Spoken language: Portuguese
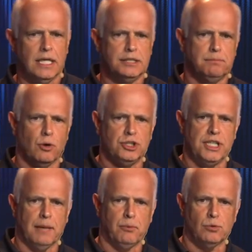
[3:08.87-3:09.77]
depois
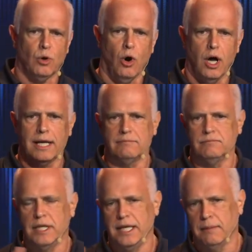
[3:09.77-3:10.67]
ia para o dólar,
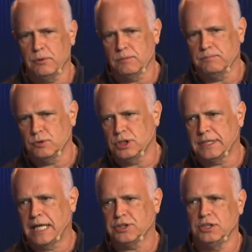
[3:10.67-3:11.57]
ia para de
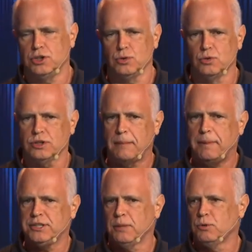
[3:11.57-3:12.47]
taxa de juros,
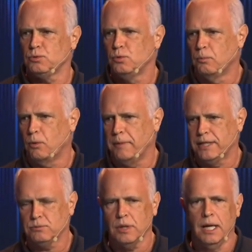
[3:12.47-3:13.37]
dependia muito do momento